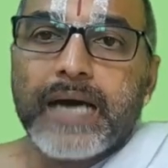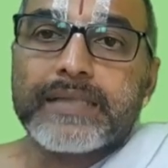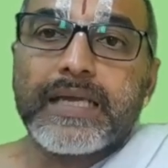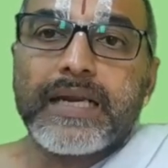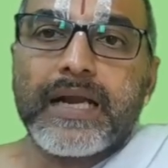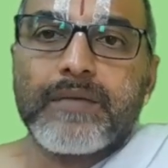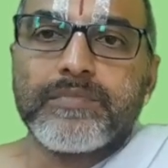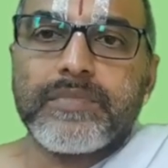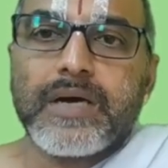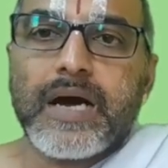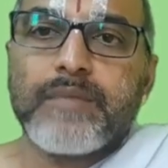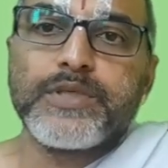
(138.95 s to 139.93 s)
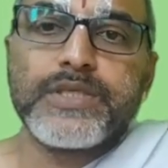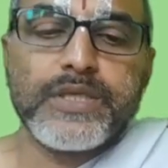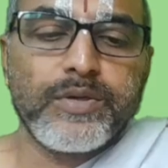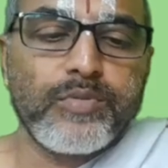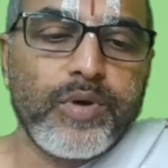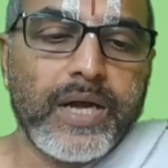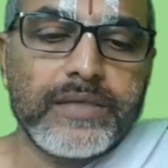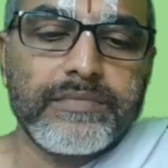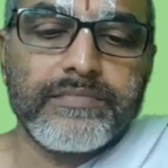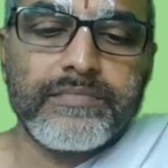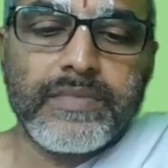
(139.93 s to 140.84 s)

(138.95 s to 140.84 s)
அதை நாம் அமுது செய்யக்கூடாது